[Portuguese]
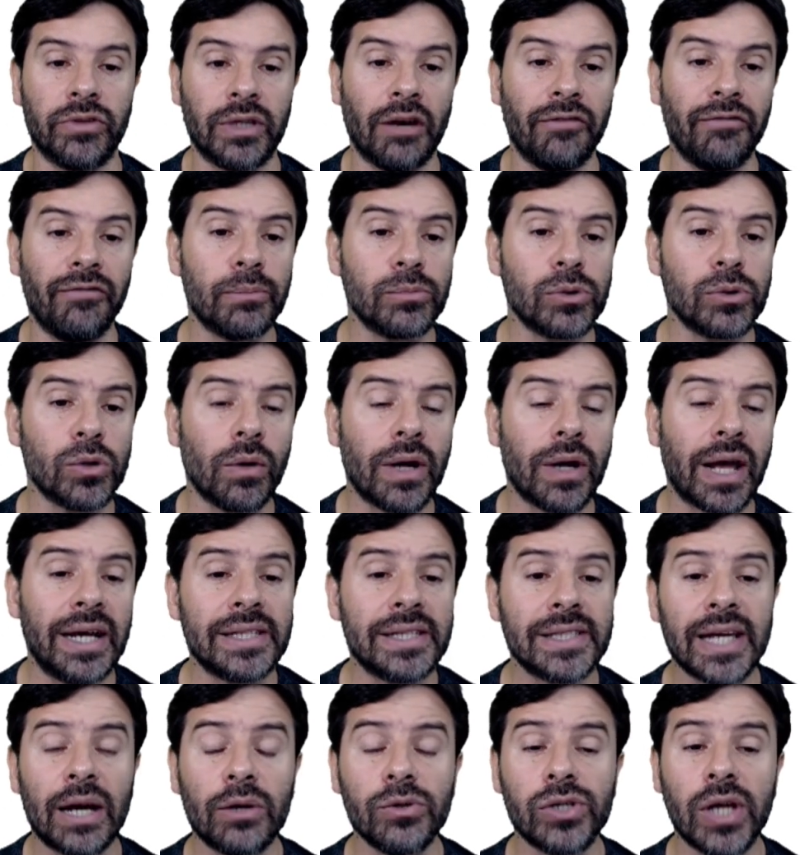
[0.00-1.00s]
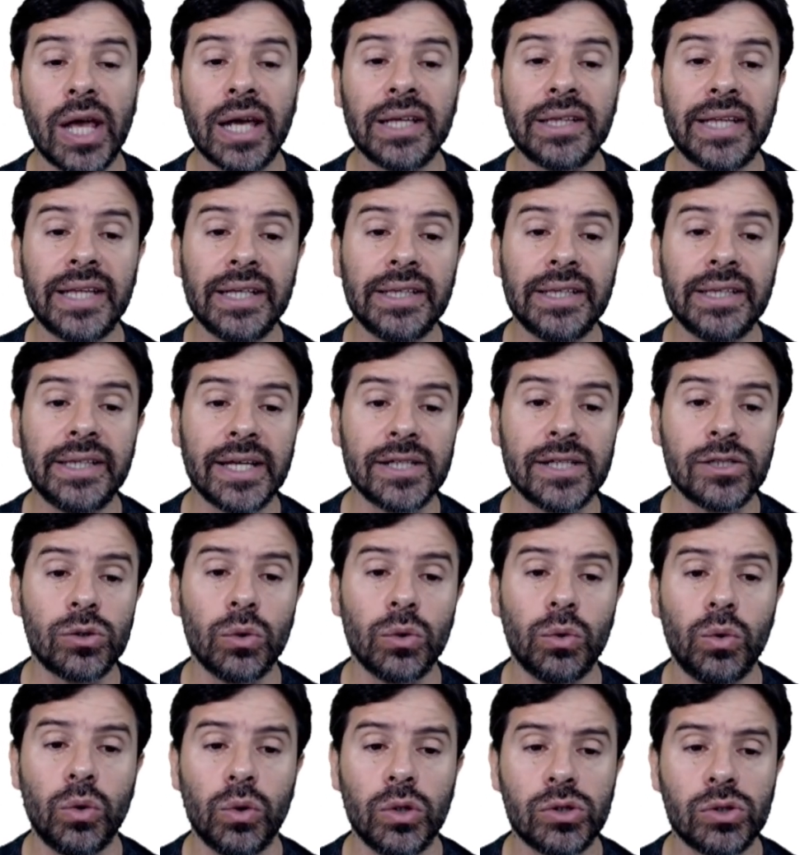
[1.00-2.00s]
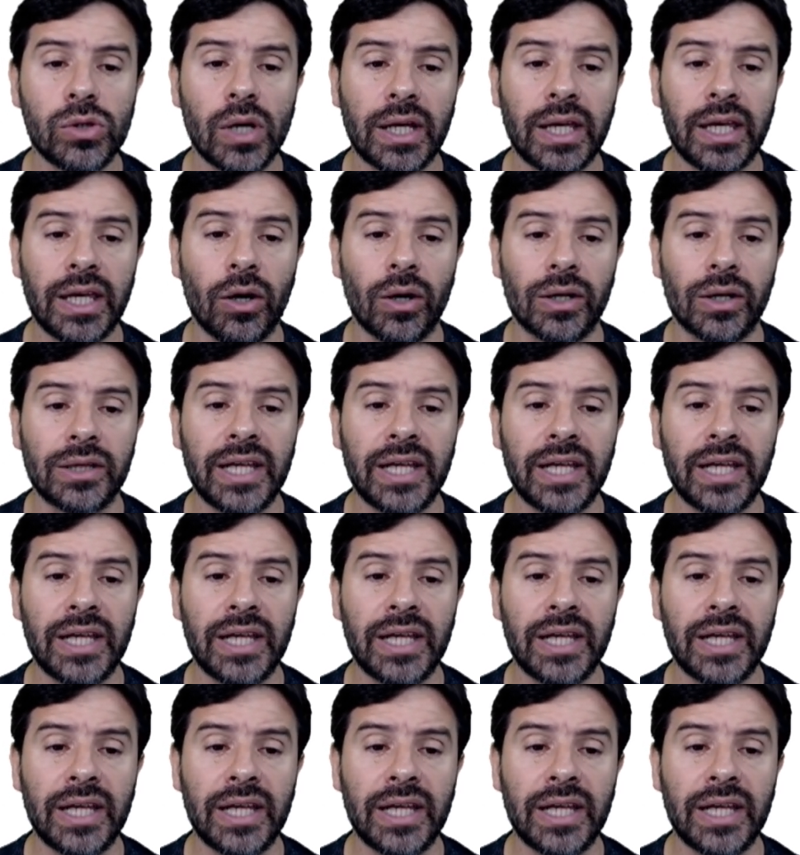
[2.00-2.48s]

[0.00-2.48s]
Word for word: Então vamos localizar onde é que tem texto curso aqui, ó.